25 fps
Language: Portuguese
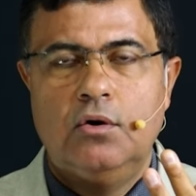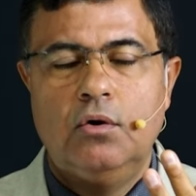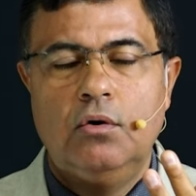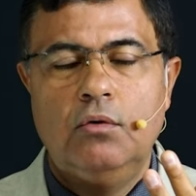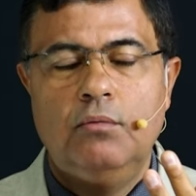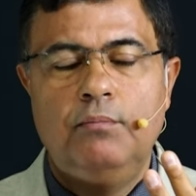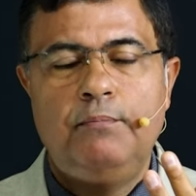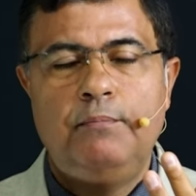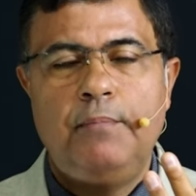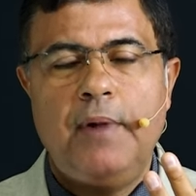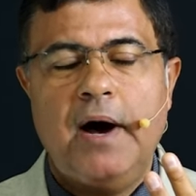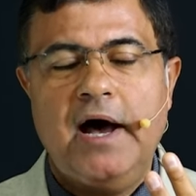
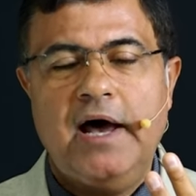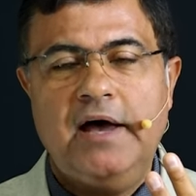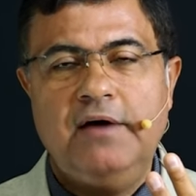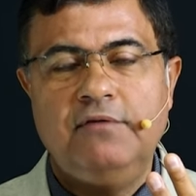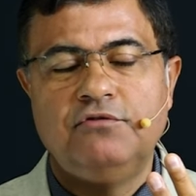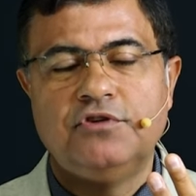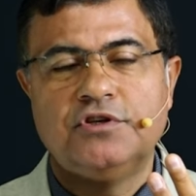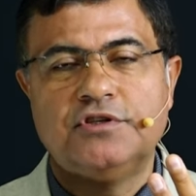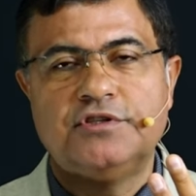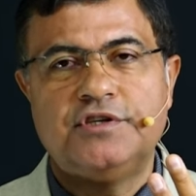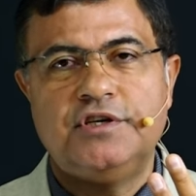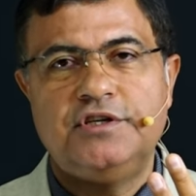O Pai,
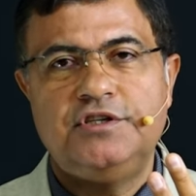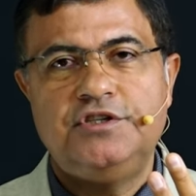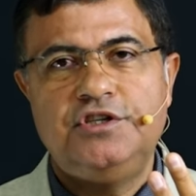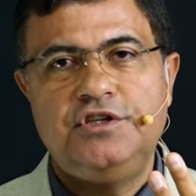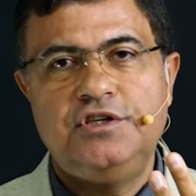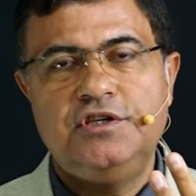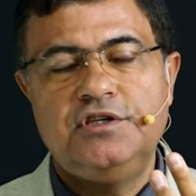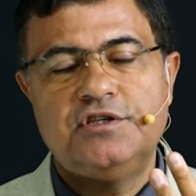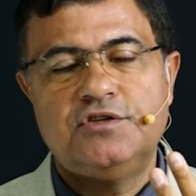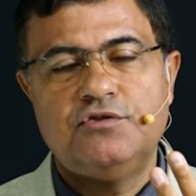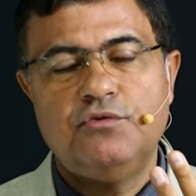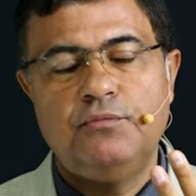você
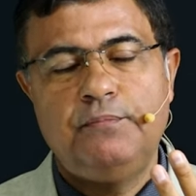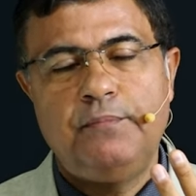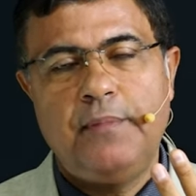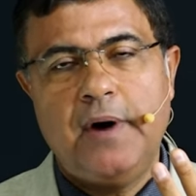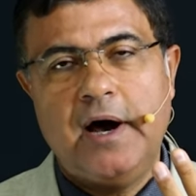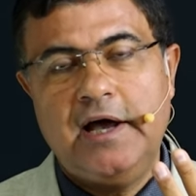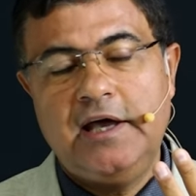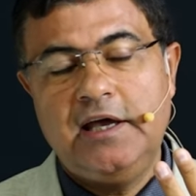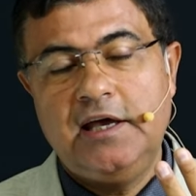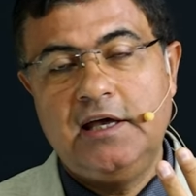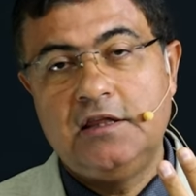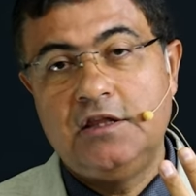diz, o
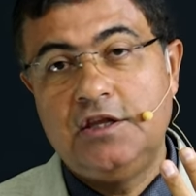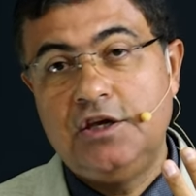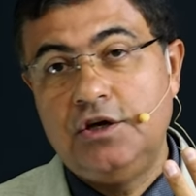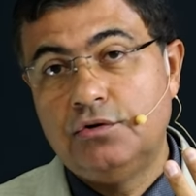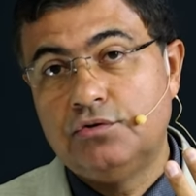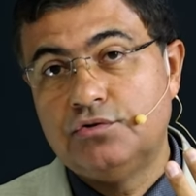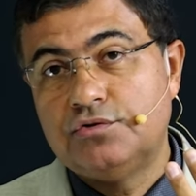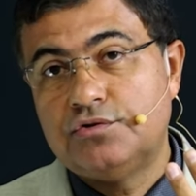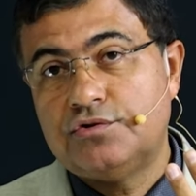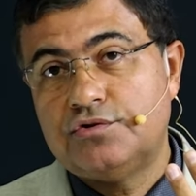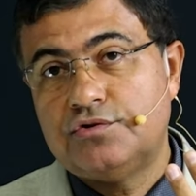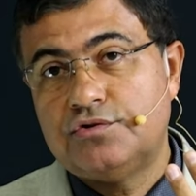Pai é
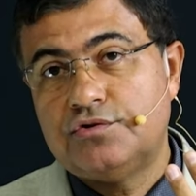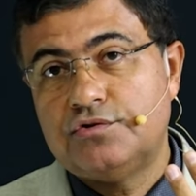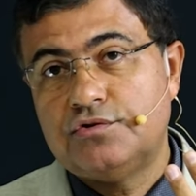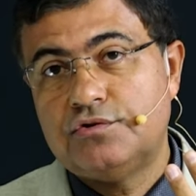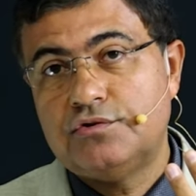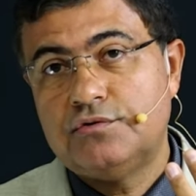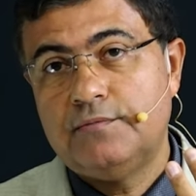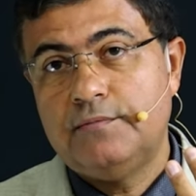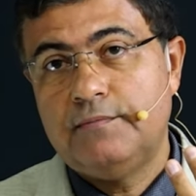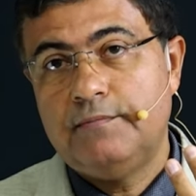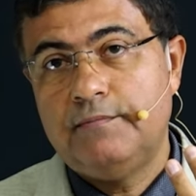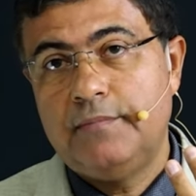
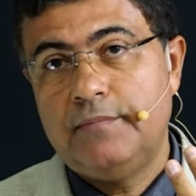Deus.